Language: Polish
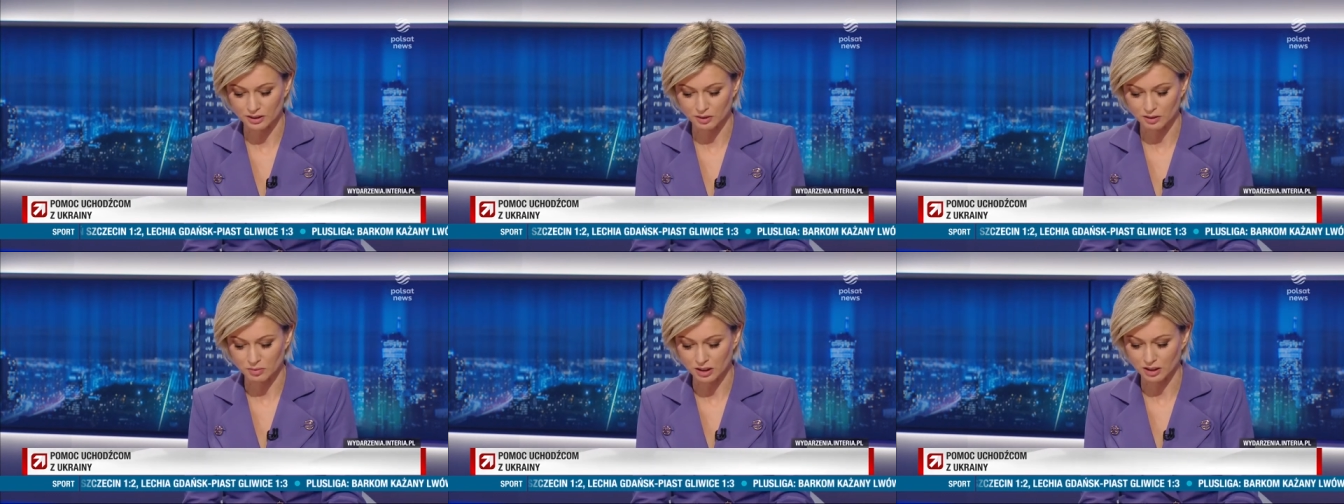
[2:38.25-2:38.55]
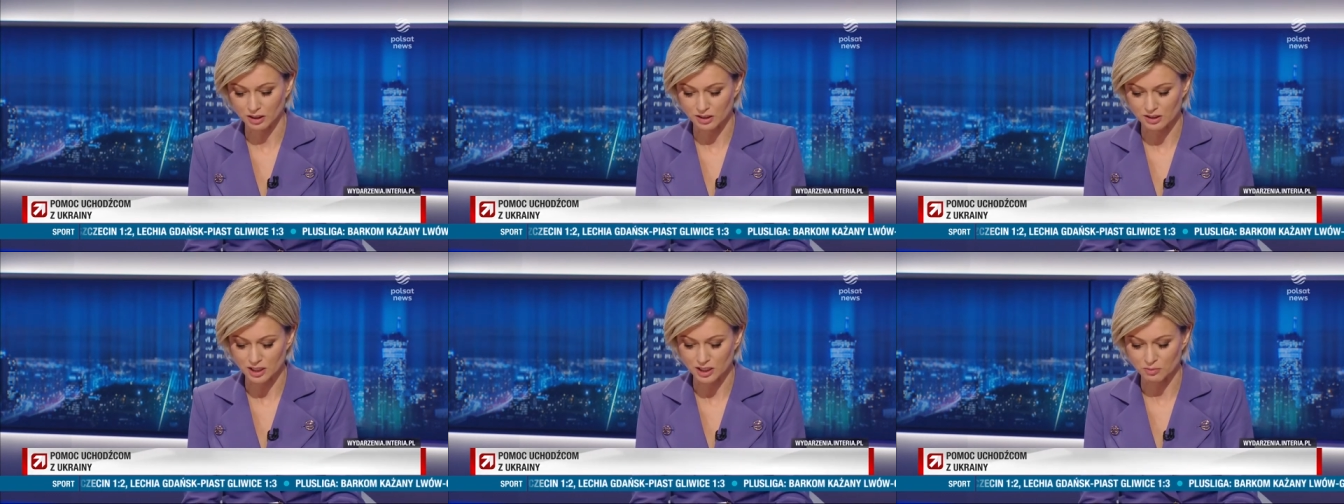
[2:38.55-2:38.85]

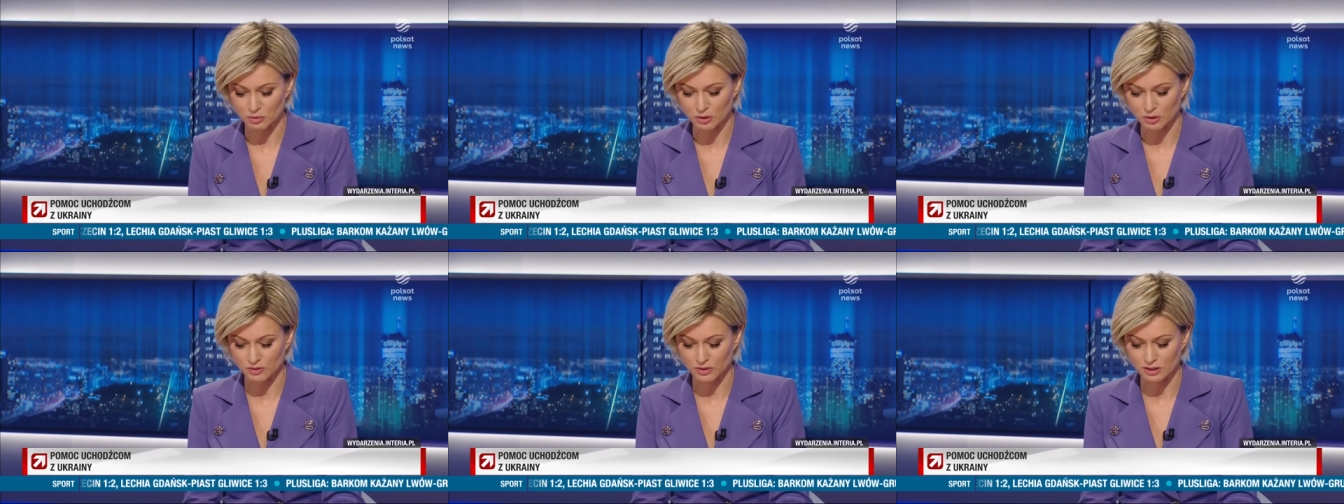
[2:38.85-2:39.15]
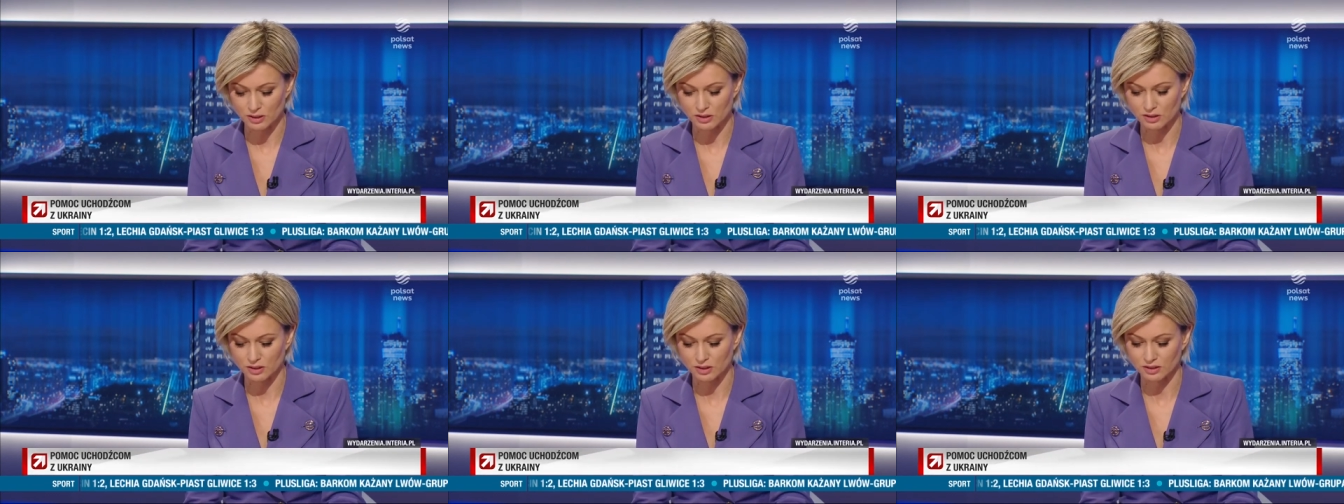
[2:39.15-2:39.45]
Migracjami
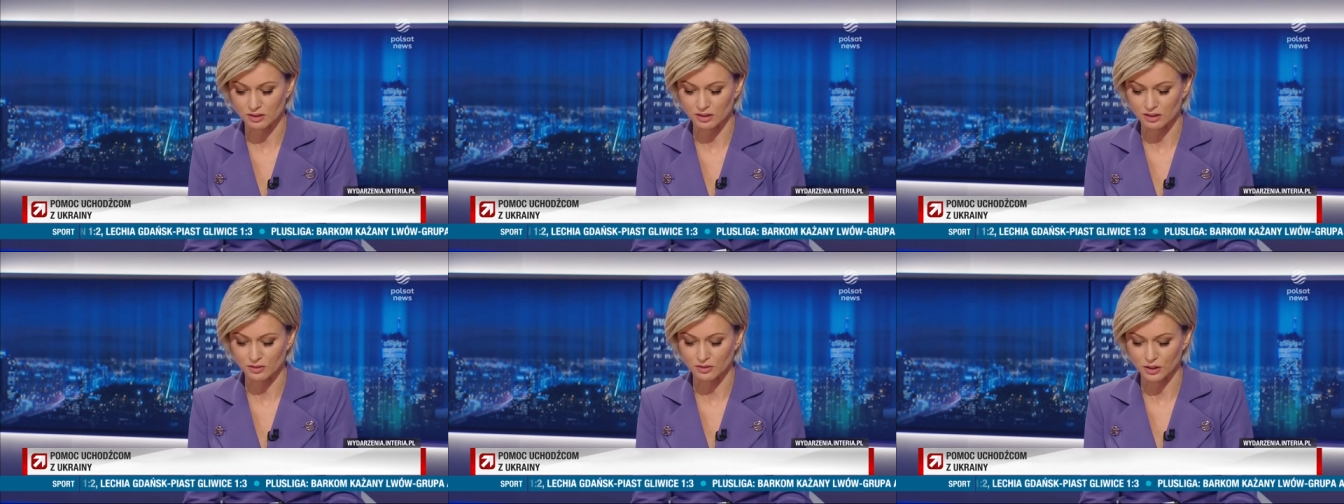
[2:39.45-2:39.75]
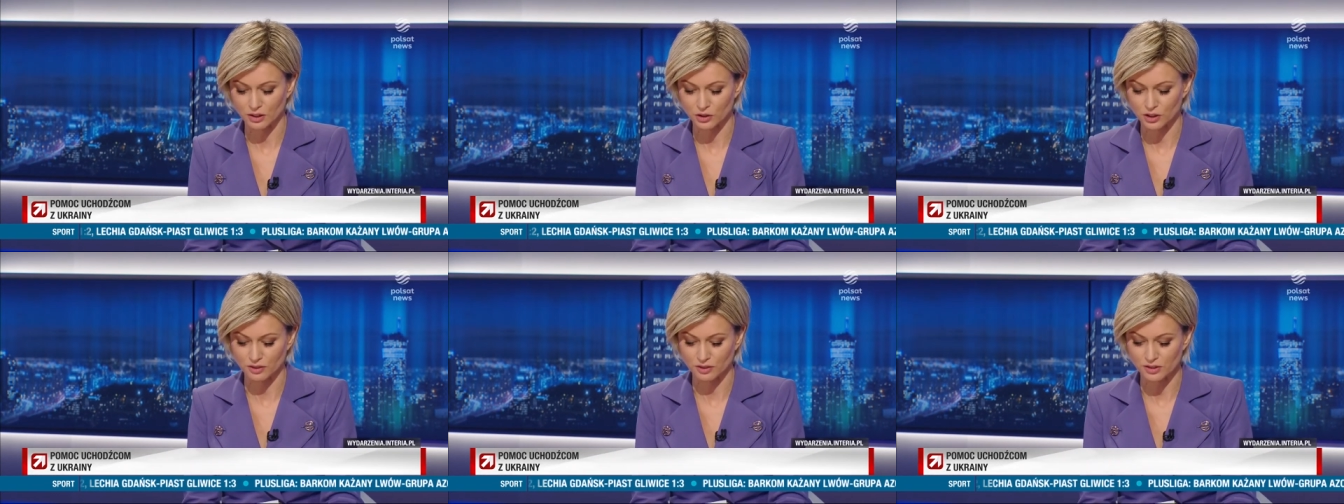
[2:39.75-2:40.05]
Uniwersytet
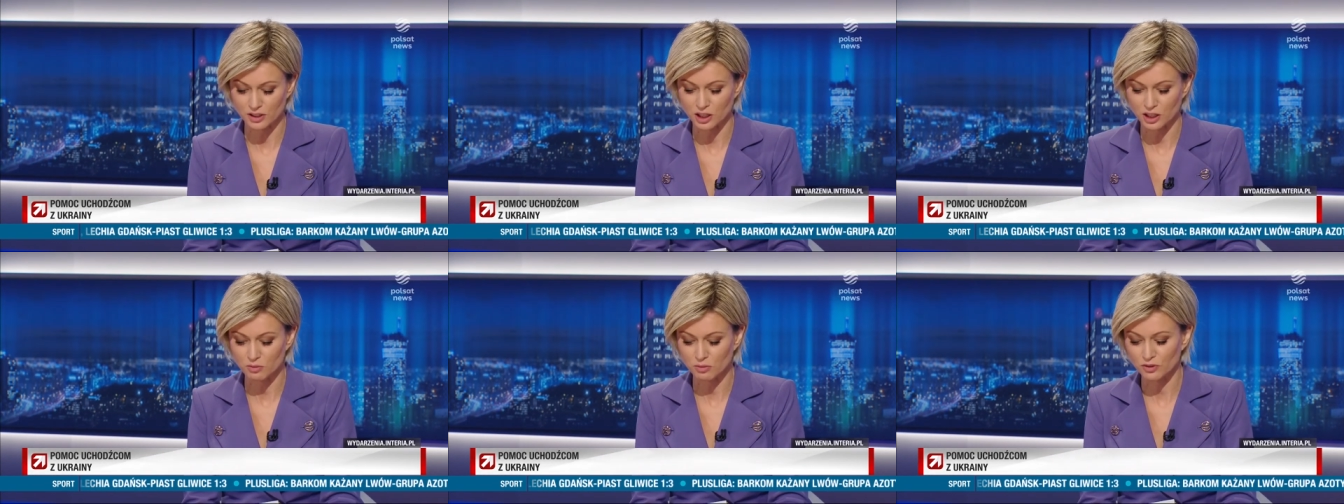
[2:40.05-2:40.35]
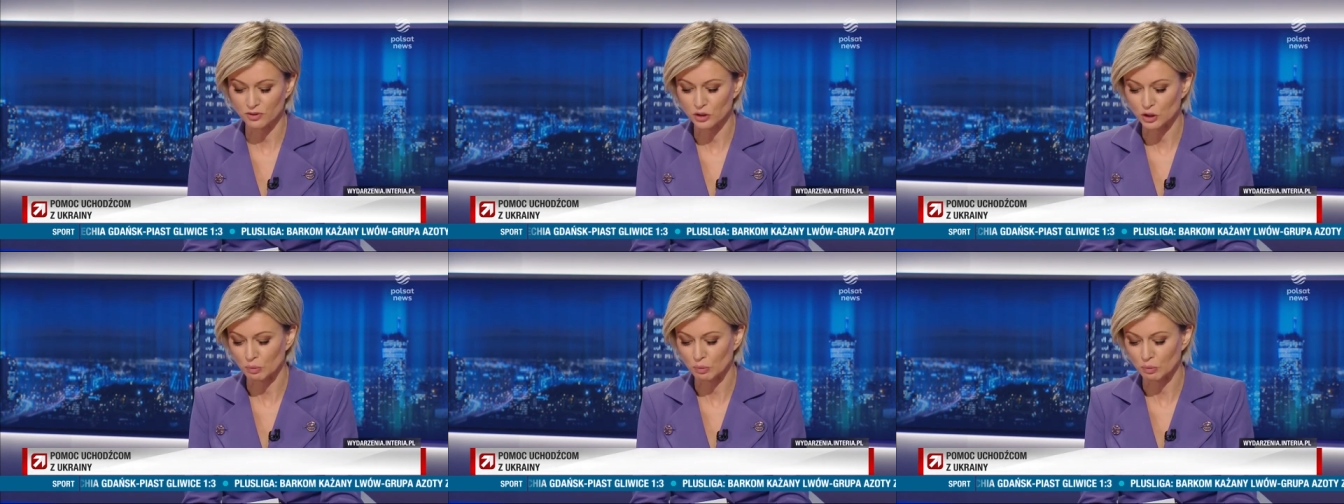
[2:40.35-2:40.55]
Warszawski mówi,